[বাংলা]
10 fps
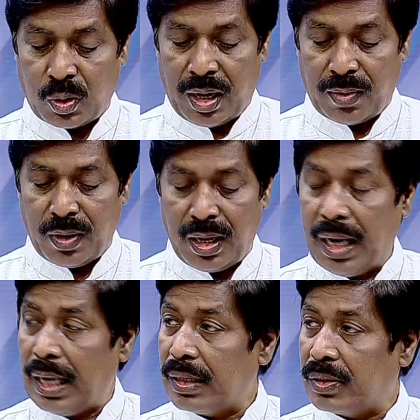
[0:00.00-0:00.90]
থাকবে না
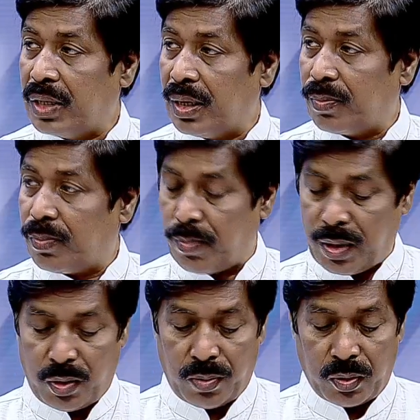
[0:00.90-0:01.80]
সে
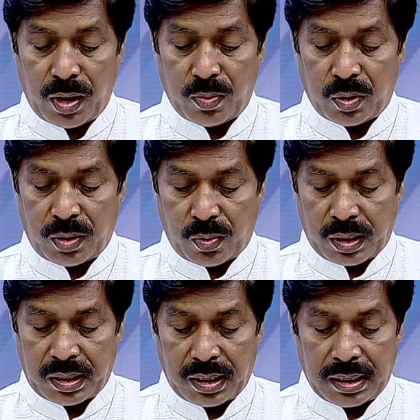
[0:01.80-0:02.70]
মাননীয় প্রধানমন্ত্রী
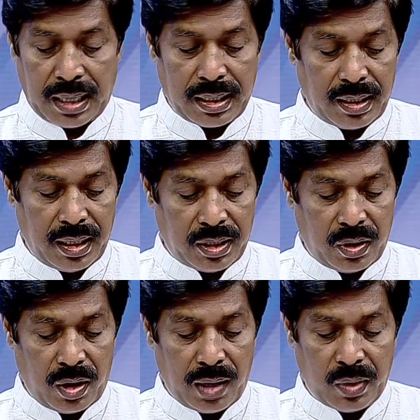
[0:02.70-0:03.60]
বলেছেন যায় যায় দিনের
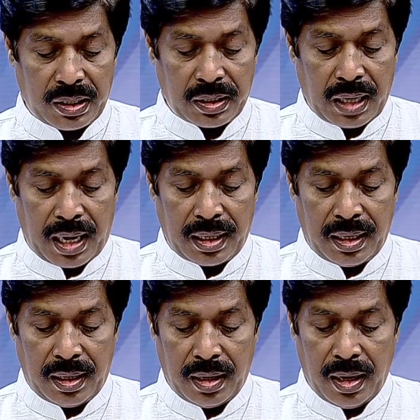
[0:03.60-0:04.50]
শিরোনাম দেশে
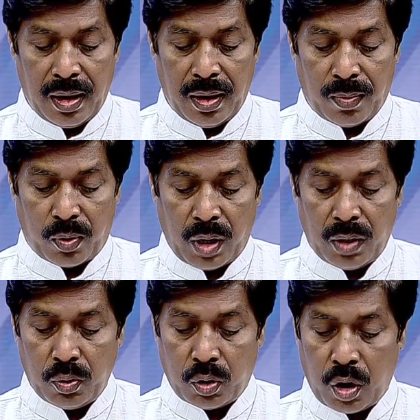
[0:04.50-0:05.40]
জ্বালানির প্রধান
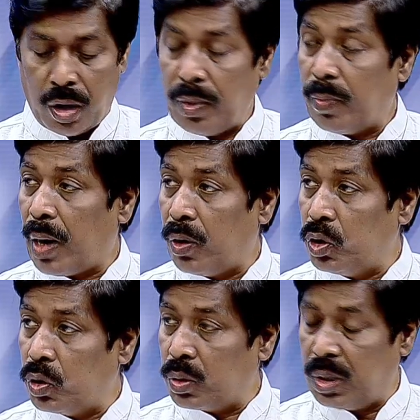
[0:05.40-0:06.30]
উৎস হবে
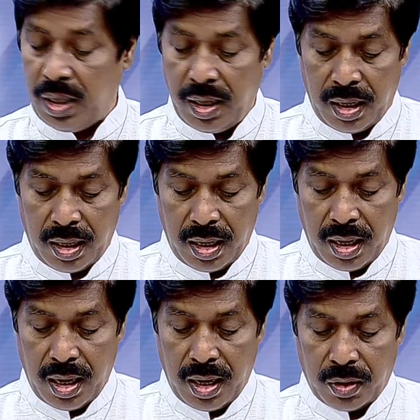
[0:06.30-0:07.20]
বায়ুশক্তি
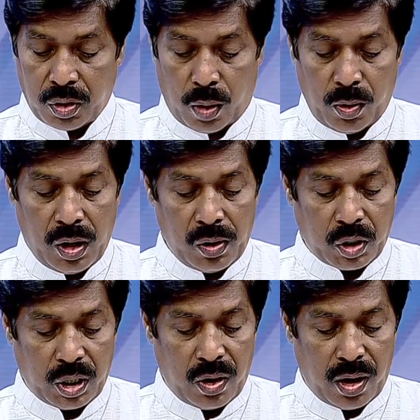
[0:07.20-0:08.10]
সময়ের আলো
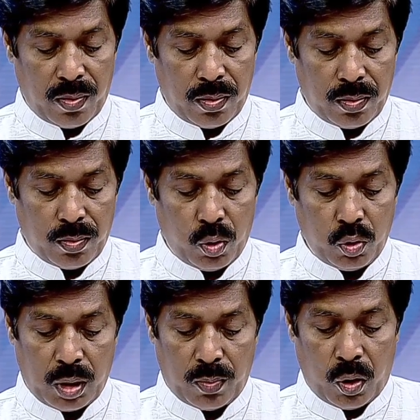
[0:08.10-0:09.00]
শিরোনাম
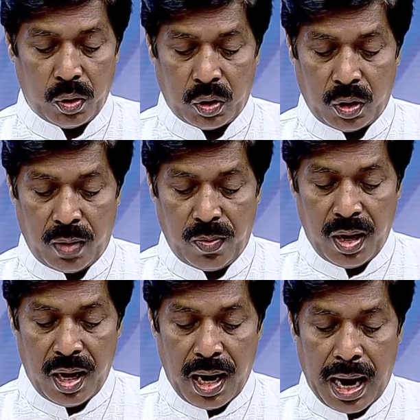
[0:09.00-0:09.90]
মরুতে মহোৎসব
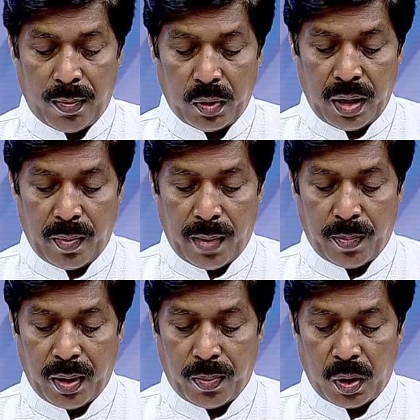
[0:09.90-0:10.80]
আমনের
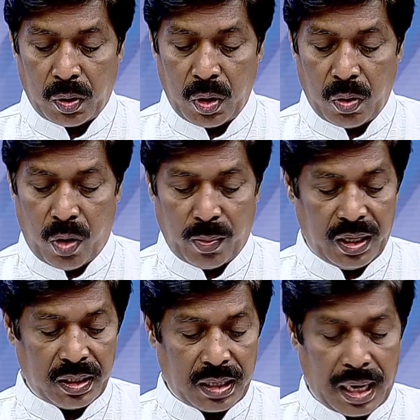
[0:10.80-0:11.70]
বাম্পার ফলনেও
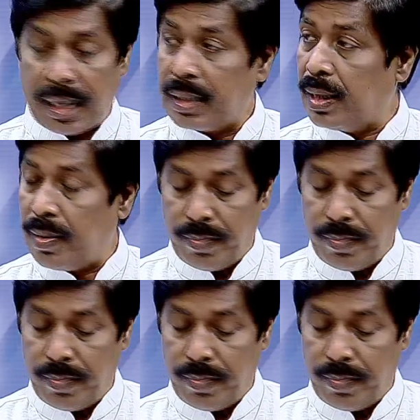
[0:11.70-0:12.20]
কমেনি চালের দাম